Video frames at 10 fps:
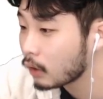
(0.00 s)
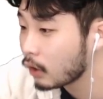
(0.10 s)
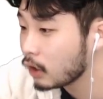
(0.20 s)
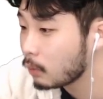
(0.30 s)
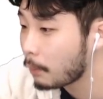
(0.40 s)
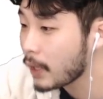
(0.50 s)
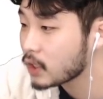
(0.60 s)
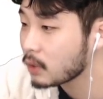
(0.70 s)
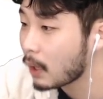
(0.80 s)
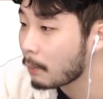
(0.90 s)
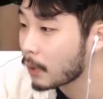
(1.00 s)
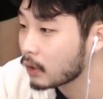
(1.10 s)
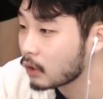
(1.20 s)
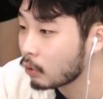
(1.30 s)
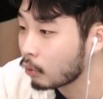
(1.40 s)
예를 들면 패치
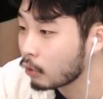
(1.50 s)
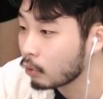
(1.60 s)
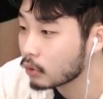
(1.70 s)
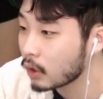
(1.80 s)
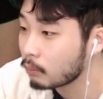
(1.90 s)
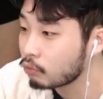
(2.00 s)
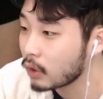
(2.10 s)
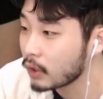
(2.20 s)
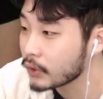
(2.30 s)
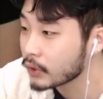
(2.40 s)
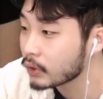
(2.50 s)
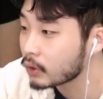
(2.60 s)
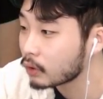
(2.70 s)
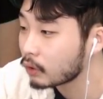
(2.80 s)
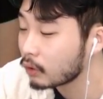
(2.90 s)
반팔티 이런 거 이런 거 되게
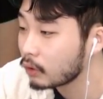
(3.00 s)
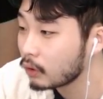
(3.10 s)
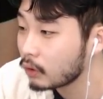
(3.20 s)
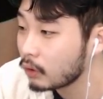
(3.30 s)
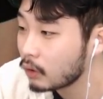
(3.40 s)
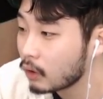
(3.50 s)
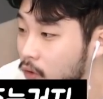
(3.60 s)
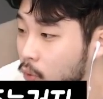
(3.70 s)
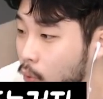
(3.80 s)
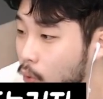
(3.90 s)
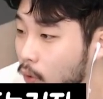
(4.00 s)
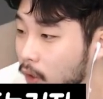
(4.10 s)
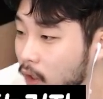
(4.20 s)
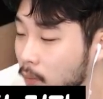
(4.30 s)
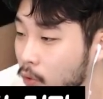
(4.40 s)
무난하잖아. 그래서 이런거
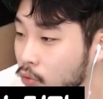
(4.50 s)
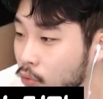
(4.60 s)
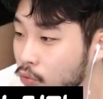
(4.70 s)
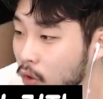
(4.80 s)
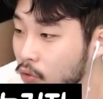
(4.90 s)
하나 입어주고 위에